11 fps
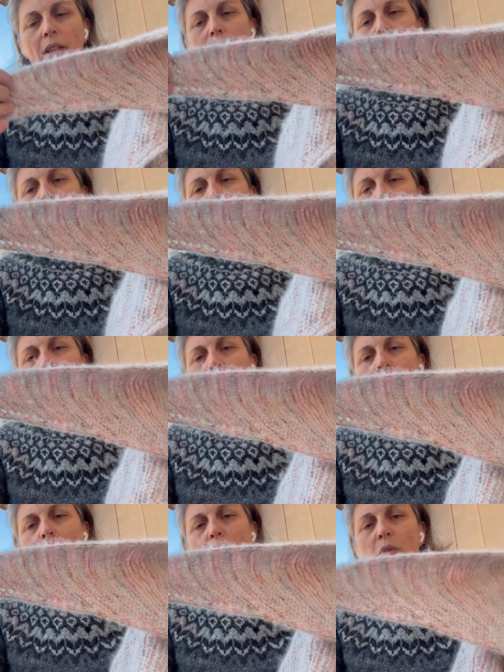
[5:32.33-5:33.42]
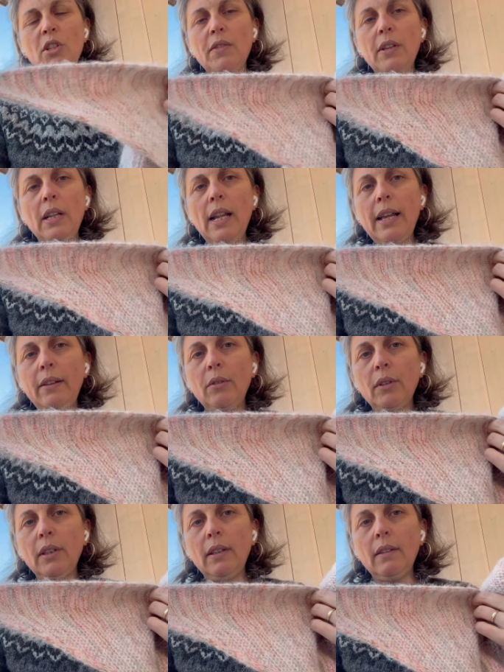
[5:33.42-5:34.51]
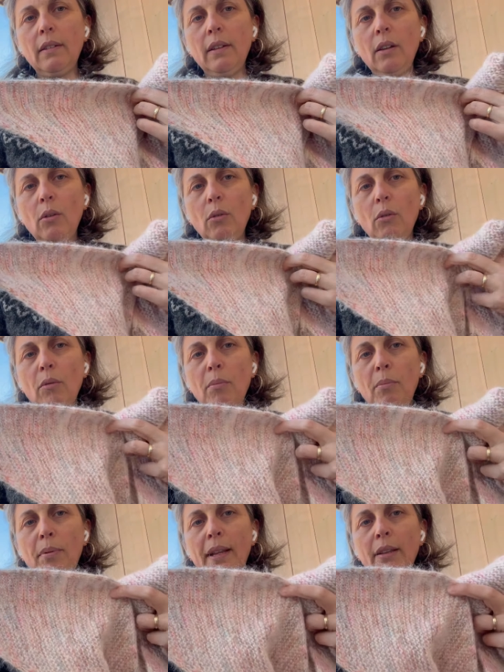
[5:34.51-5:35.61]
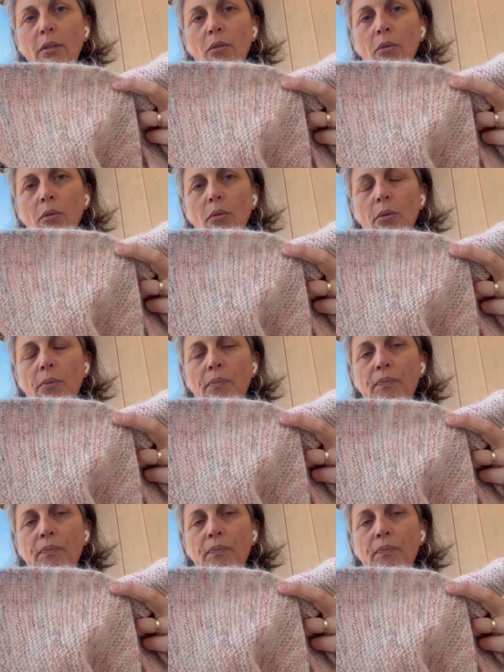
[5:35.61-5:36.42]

expliqué. J'avais donc j'avais une laine qui était euh, pleine de